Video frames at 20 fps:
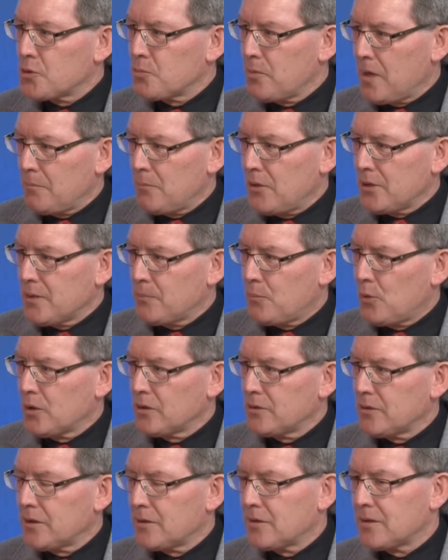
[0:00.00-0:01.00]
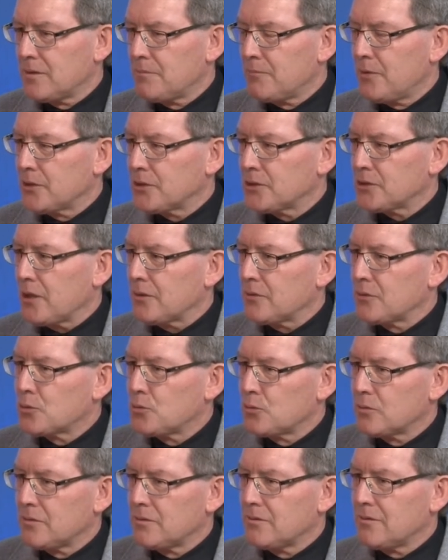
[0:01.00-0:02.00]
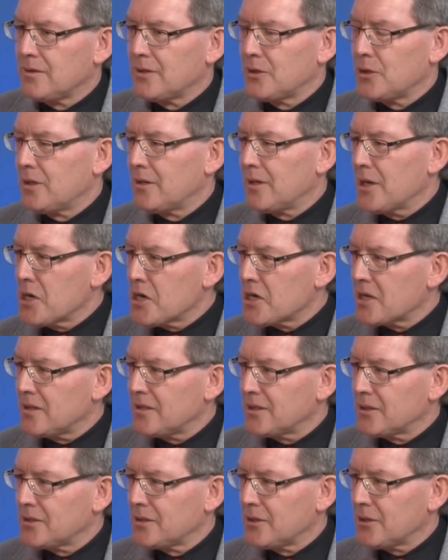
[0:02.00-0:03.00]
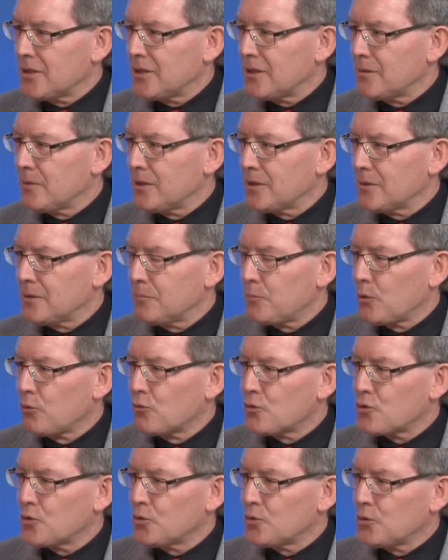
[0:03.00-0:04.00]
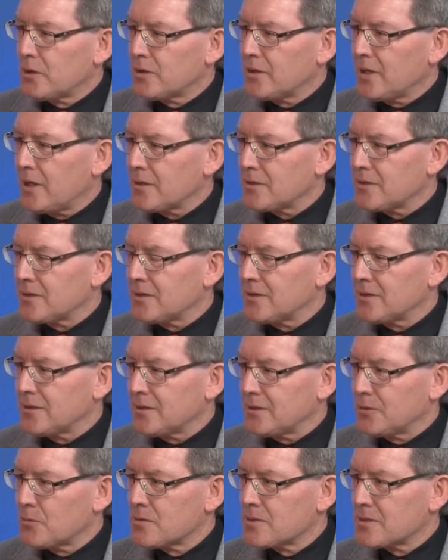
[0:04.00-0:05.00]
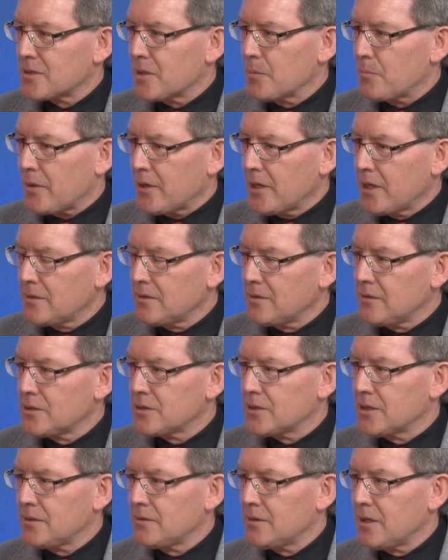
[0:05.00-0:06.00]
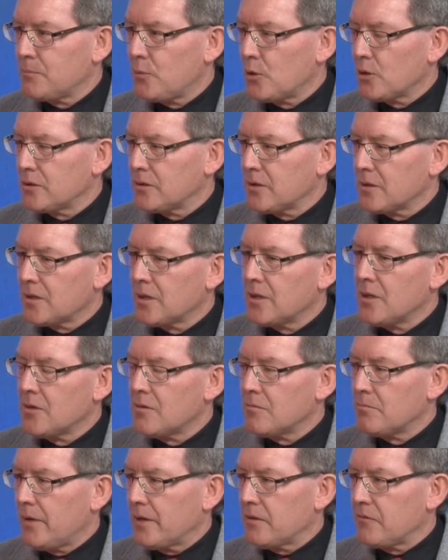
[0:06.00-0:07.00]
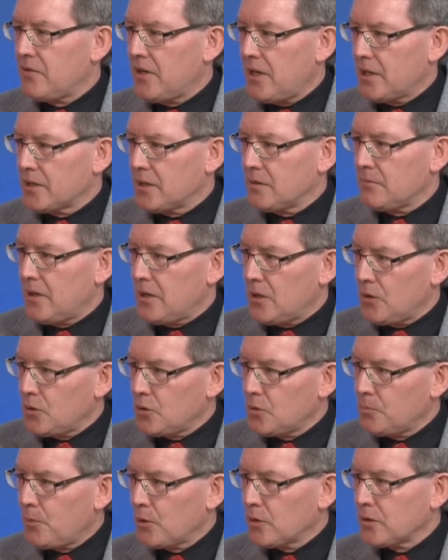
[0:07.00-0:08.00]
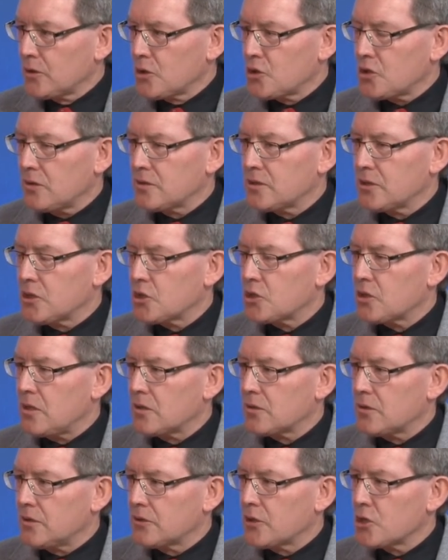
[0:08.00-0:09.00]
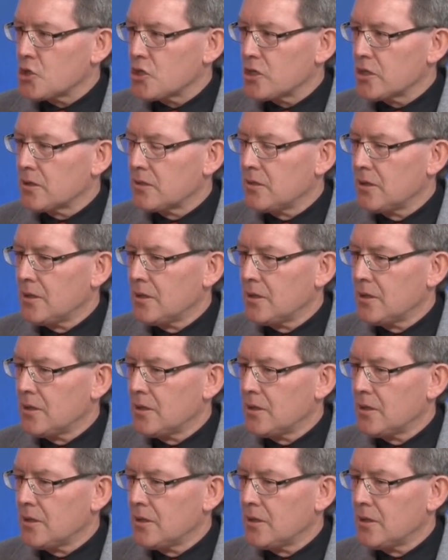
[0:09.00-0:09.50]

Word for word: war mal die Politik. Ich hatte einen guten Lehrer in der äh, Berufsschule, der hat äh, uns geprägt in, diese, in der Politik. Mein Vater war auch politisch sehr stark engagiert.